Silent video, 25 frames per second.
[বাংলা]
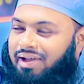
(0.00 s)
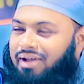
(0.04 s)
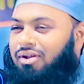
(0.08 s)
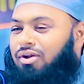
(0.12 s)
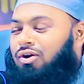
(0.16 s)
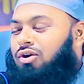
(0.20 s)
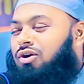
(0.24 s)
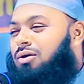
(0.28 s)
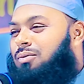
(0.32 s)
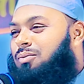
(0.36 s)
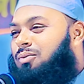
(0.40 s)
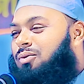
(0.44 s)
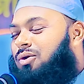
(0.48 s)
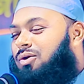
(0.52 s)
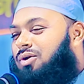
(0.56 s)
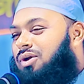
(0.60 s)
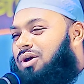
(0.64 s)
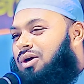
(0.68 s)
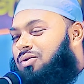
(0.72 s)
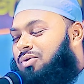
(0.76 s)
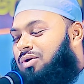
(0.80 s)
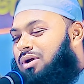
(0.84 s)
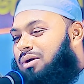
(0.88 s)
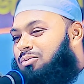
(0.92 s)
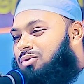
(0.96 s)
এরকম
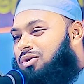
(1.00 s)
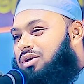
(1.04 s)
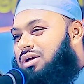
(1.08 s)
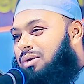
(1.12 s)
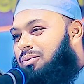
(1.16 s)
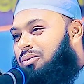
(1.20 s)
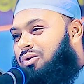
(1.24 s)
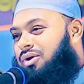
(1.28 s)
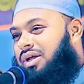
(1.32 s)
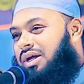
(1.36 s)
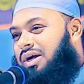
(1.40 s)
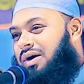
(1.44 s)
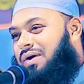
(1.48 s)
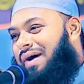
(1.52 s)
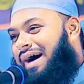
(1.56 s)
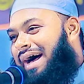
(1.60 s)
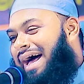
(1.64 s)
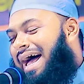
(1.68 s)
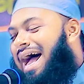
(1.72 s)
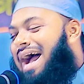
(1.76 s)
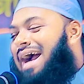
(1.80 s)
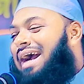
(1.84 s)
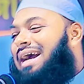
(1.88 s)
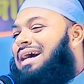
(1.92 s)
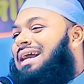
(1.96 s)
করে করে মোটামুটি
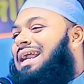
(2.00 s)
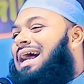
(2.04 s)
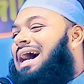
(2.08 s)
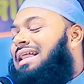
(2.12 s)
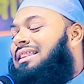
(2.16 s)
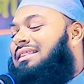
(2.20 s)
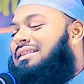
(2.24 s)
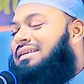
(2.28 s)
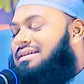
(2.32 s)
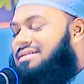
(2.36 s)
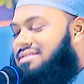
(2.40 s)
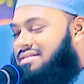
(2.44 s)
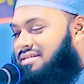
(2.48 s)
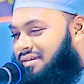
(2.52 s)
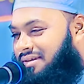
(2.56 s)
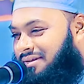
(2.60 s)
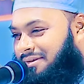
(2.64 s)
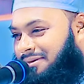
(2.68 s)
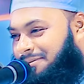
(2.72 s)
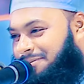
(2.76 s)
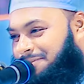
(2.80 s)
কয়েক রাত গেছে